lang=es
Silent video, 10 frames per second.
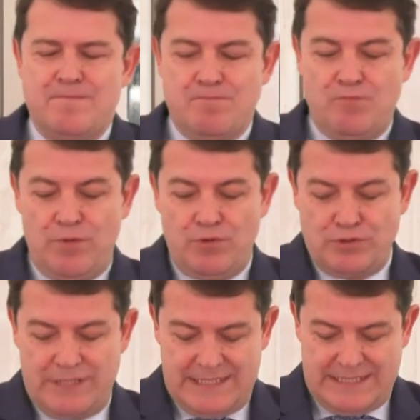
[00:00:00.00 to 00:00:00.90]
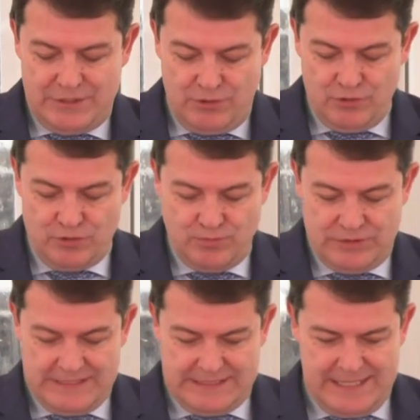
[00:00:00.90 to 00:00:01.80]
Muy buenos días a todos.
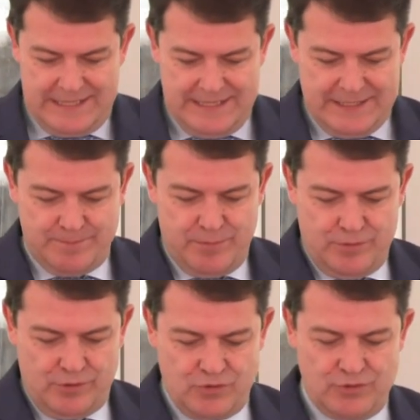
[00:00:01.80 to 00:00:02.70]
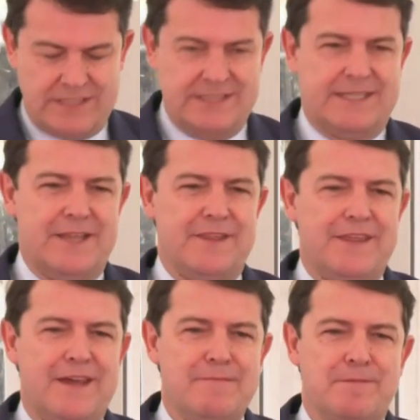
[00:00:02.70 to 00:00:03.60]
Muchas gracias por su asistencia.